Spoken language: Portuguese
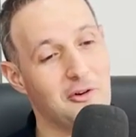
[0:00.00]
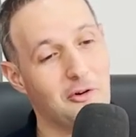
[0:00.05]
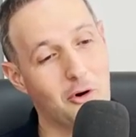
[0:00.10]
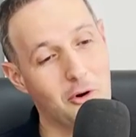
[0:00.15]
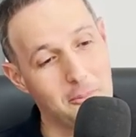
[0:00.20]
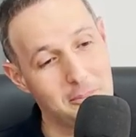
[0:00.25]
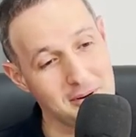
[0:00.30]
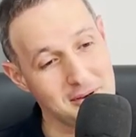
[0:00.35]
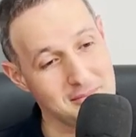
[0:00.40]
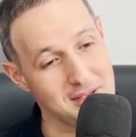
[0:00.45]

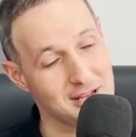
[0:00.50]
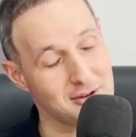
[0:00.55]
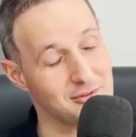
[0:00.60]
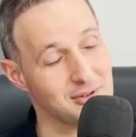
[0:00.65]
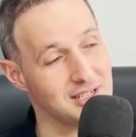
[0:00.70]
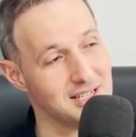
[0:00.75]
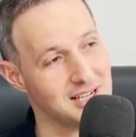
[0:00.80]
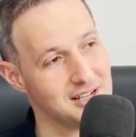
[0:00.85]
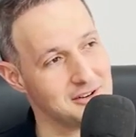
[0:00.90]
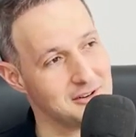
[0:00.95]
O
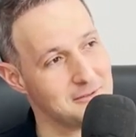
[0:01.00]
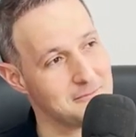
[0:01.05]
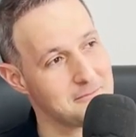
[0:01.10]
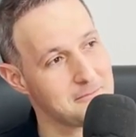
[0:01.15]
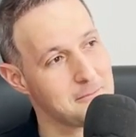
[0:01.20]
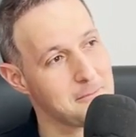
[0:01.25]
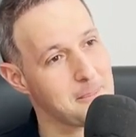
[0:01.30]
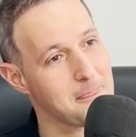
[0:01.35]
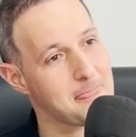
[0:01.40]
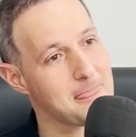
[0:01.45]
primeiro ano,
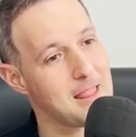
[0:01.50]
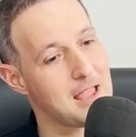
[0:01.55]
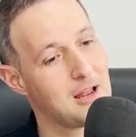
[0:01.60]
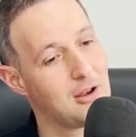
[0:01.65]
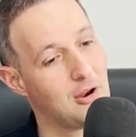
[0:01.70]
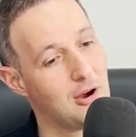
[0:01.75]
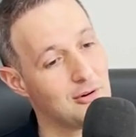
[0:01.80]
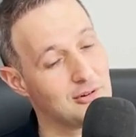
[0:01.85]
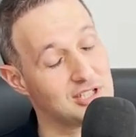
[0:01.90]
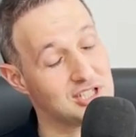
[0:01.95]

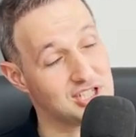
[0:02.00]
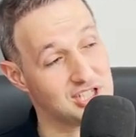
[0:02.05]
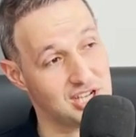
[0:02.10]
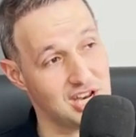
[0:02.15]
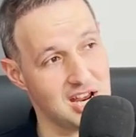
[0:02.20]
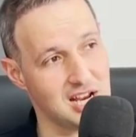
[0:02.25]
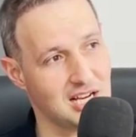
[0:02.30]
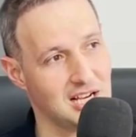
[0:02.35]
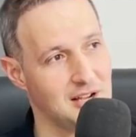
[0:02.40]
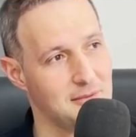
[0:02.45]
logo que
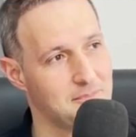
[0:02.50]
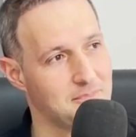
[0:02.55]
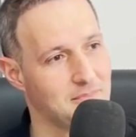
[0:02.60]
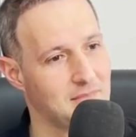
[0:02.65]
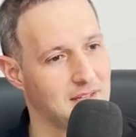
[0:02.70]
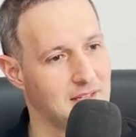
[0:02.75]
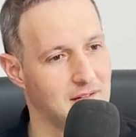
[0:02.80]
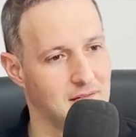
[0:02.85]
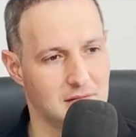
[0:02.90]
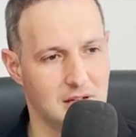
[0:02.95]
chega,
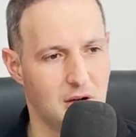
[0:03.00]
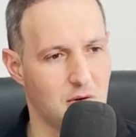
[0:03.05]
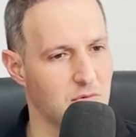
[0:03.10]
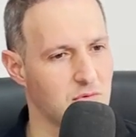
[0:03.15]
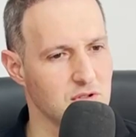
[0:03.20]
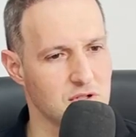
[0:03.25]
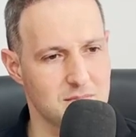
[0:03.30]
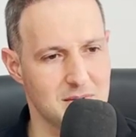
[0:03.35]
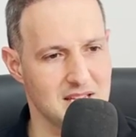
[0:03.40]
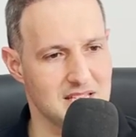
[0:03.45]

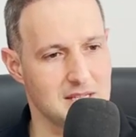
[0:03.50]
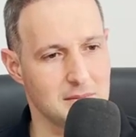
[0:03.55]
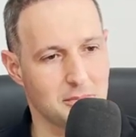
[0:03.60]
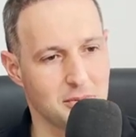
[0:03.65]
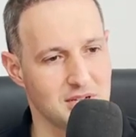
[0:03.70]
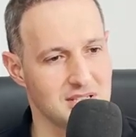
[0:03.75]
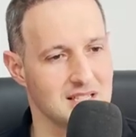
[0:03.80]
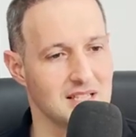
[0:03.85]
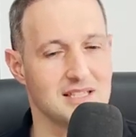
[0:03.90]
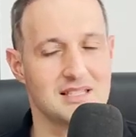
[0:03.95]
alguns meses
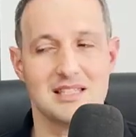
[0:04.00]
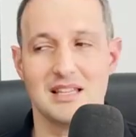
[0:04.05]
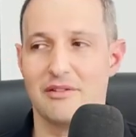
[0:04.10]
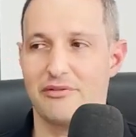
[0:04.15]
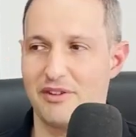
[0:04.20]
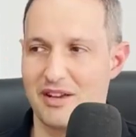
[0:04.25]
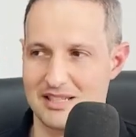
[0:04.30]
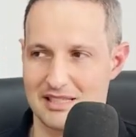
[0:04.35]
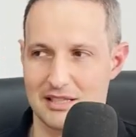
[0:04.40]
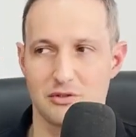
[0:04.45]
depois, antes da
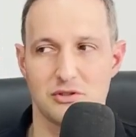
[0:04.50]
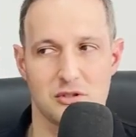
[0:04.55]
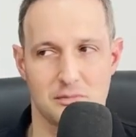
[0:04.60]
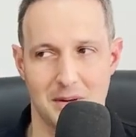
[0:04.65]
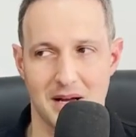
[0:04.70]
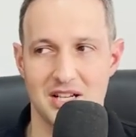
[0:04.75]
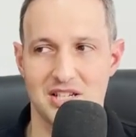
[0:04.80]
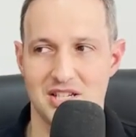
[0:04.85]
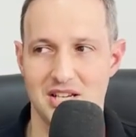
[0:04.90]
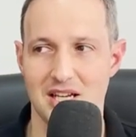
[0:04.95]
festa do
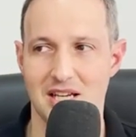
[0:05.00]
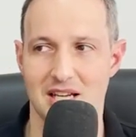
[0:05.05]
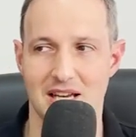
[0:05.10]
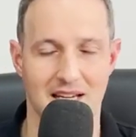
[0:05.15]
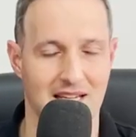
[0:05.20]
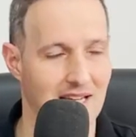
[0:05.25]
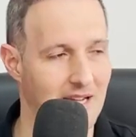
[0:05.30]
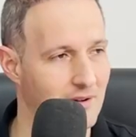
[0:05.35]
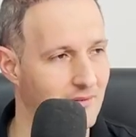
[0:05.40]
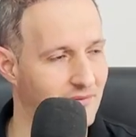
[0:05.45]
Espadim,
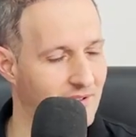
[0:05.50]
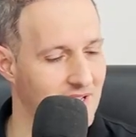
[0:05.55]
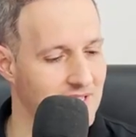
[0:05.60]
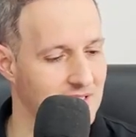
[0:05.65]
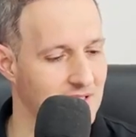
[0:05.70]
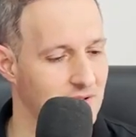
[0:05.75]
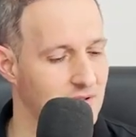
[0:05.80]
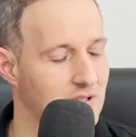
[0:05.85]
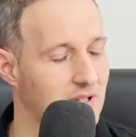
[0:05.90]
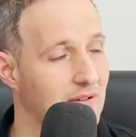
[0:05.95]
né, que é a
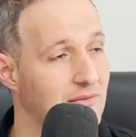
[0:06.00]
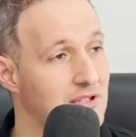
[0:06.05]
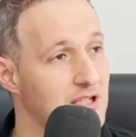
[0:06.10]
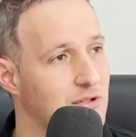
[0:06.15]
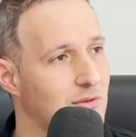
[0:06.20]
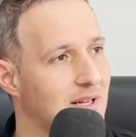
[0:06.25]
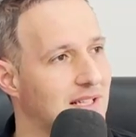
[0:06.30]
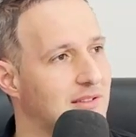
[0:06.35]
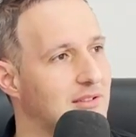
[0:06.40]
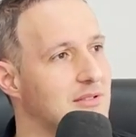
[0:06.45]
festa do dia
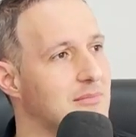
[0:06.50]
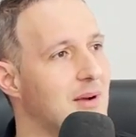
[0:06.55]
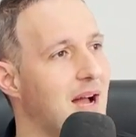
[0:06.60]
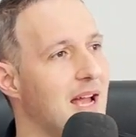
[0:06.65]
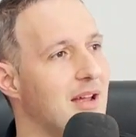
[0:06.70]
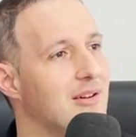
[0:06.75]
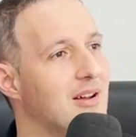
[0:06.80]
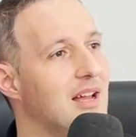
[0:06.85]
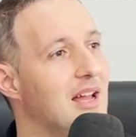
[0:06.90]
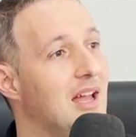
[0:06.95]
24 de
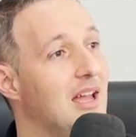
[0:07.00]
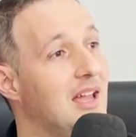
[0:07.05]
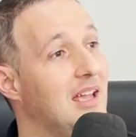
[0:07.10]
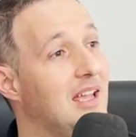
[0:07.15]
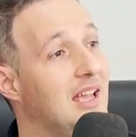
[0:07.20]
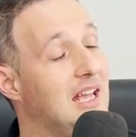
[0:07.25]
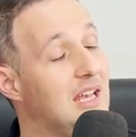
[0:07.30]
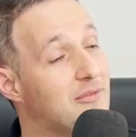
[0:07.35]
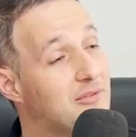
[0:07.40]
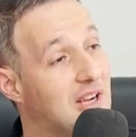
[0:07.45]
maio,
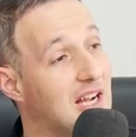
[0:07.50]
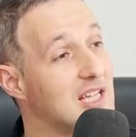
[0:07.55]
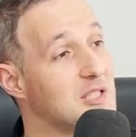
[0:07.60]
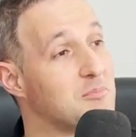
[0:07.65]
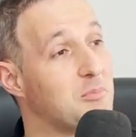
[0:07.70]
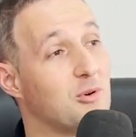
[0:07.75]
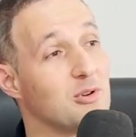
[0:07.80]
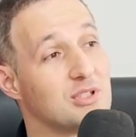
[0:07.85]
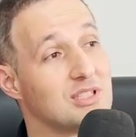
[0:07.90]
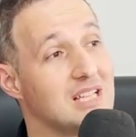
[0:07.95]
ele fica
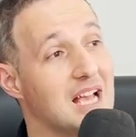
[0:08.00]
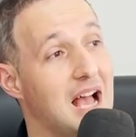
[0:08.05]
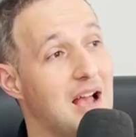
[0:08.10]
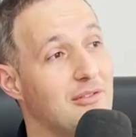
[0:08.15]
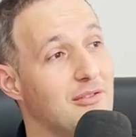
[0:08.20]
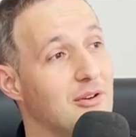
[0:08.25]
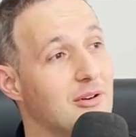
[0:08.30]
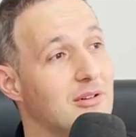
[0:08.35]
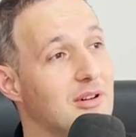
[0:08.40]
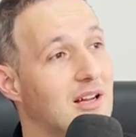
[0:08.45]

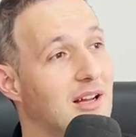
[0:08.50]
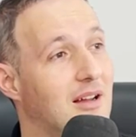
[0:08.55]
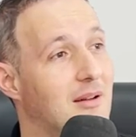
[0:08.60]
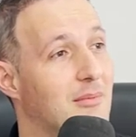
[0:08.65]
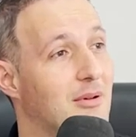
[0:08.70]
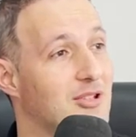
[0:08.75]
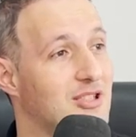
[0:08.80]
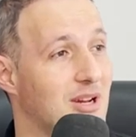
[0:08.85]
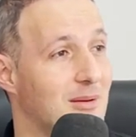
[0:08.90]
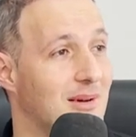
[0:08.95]
responsável
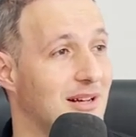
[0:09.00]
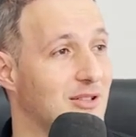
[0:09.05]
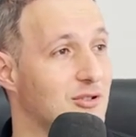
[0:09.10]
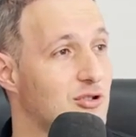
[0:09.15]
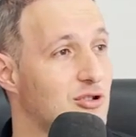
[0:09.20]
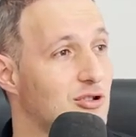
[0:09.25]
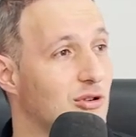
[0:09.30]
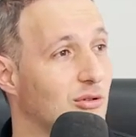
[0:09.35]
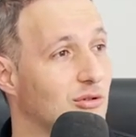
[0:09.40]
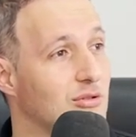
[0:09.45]
pelo chamado
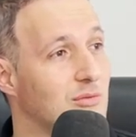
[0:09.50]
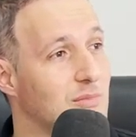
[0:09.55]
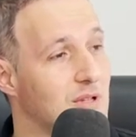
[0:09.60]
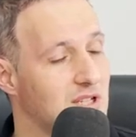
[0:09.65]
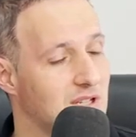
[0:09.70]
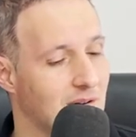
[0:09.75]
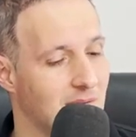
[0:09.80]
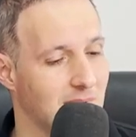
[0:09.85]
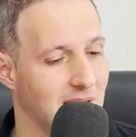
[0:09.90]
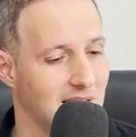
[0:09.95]
show do
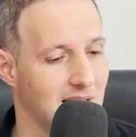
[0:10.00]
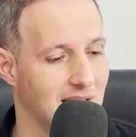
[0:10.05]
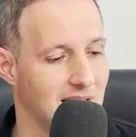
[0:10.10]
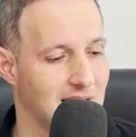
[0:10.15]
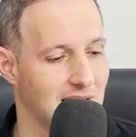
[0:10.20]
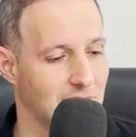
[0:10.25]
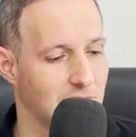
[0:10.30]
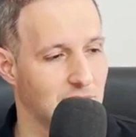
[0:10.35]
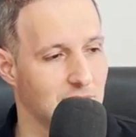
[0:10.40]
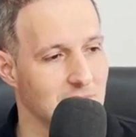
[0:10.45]
bicho. É uma maneira
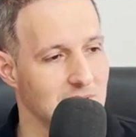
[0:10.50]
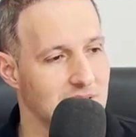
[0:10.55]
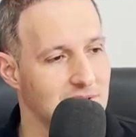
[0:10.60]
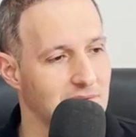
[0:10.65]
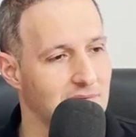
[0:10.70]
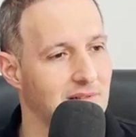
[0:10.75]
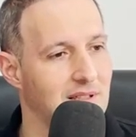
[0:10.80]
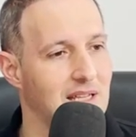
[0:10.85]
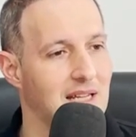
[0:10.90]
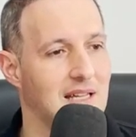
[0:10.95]
da turma
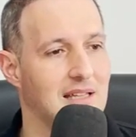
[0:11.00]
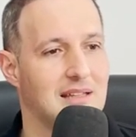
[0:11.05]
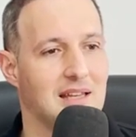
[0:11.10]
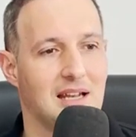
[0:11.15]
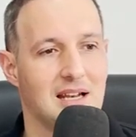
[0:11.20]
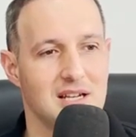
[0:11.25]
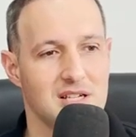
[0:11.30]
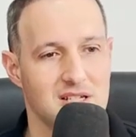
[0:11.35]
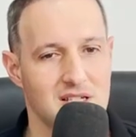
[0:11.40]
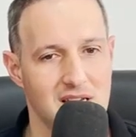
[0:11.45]
se unir,
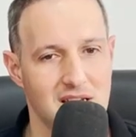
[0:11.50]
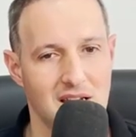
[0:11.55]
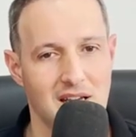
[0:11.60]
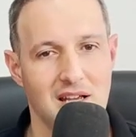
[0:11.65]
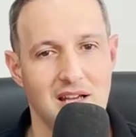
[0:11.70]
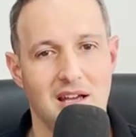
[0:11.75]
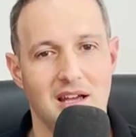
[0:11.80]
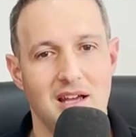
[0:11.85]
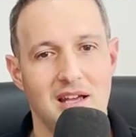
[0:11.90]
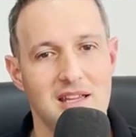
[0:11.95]
interagir.
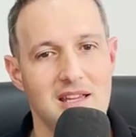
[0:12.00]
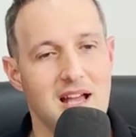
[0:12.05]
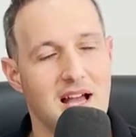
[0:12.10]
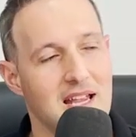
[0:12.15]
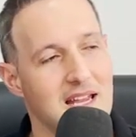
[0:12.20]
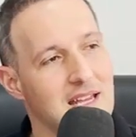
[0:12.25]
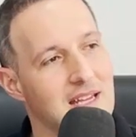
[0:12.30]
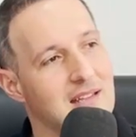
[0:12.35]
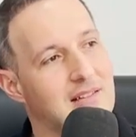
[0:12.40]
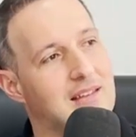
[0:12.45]
E
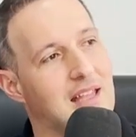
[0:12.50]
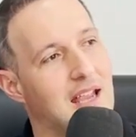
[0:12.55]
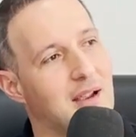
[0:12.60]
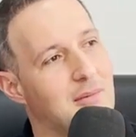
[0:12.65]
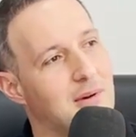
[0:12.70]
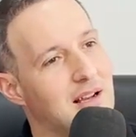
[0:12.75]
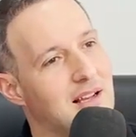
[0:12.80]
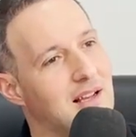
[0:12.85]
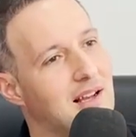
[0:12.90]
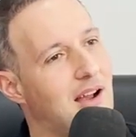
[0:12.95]
aí tem
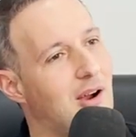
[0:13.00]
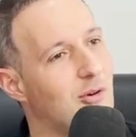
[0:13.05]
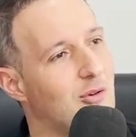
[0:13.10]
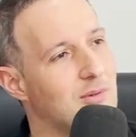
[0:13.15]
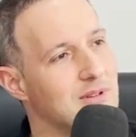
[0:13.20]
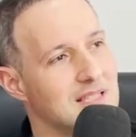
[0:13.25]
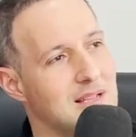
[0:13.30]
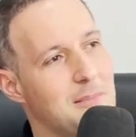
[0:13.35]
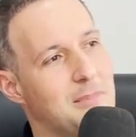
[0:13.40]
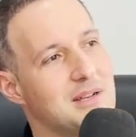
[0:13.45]
uma,
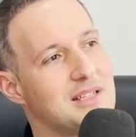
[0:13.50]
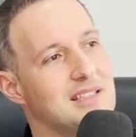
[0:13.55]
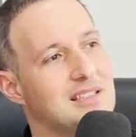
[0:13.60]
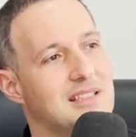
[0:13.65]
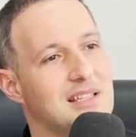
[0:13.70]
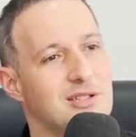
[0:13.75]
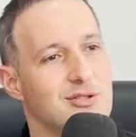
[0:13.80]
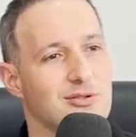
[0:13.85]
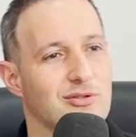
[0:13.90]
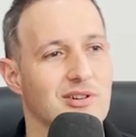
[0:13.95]
algumas
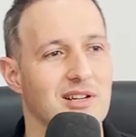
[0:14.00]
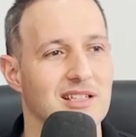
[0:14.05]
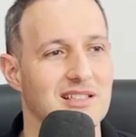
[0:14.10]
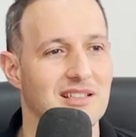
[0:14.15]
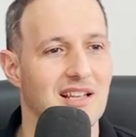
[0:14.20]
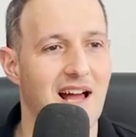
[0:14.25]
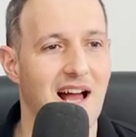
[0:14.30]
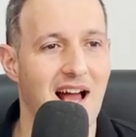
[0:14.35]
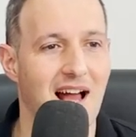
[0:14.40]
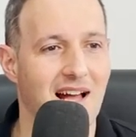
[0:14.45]
apresentações
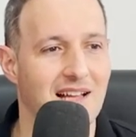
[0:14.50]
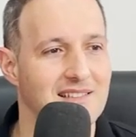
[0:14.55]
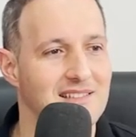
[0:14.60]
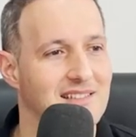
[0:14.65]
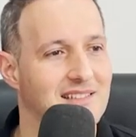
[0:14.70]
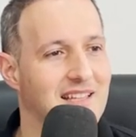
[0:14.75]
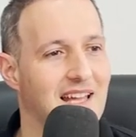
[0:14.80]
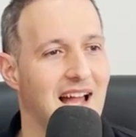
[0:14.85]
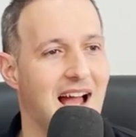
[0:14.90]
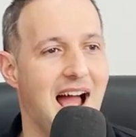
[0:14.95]
lá
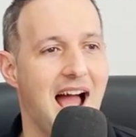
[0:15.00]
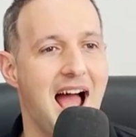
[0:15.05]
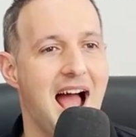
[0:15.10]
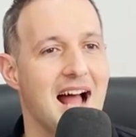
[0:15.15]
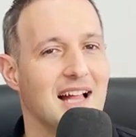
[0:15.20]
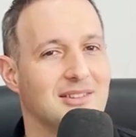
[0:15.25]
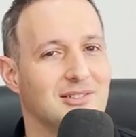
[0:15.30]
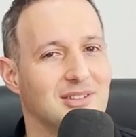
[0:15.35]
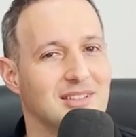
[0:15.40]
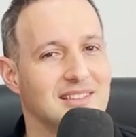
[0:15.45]
de
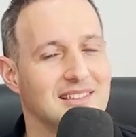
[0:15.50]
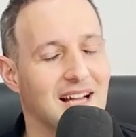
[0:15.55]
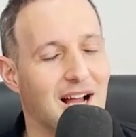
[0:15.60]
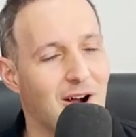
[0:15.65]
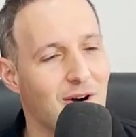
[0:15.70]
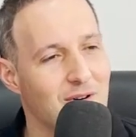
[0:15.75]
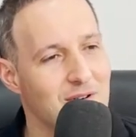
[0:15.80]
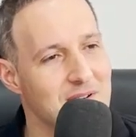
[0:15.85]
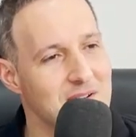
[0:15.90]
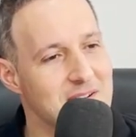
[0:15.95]
teatro e
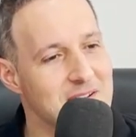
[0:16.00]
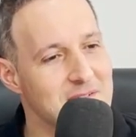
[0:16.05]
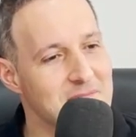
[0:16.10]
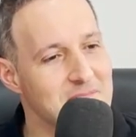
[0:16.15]
tal.